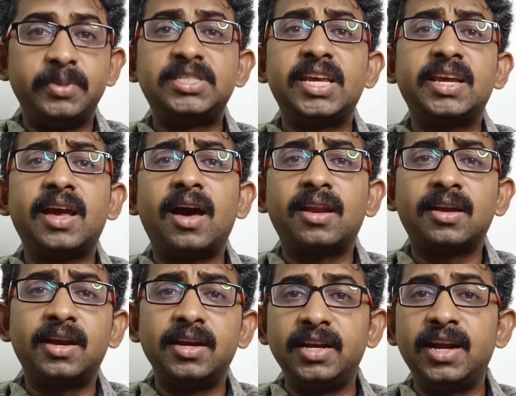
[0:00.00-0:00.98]

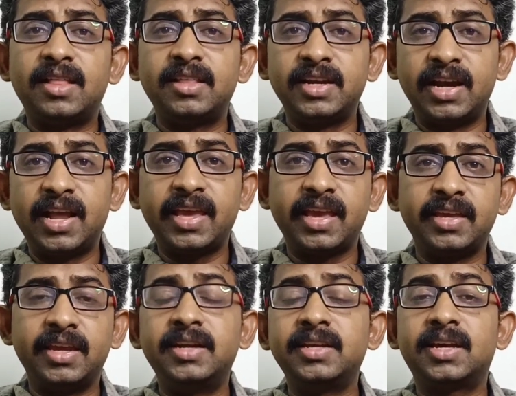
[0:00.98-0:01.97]
பிச்சைக்காரர்கள் இல்லாத நிலையை
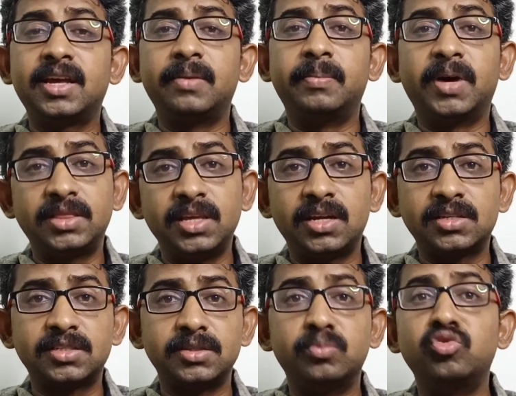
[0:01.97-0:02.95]
எடுக்க மத்திய
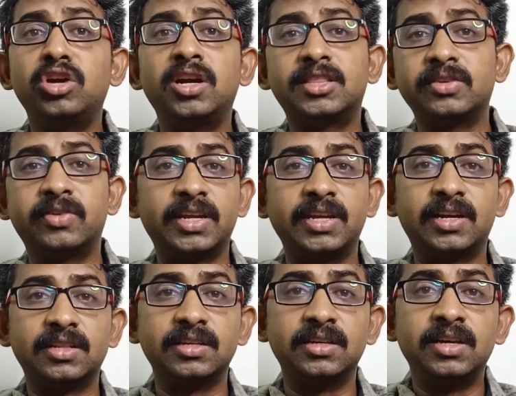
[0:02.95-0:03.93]
அரசு முன்னெடுத்து
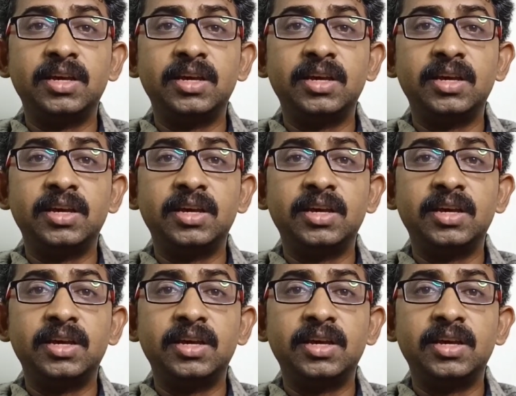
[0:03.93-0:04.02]
வருகின்றது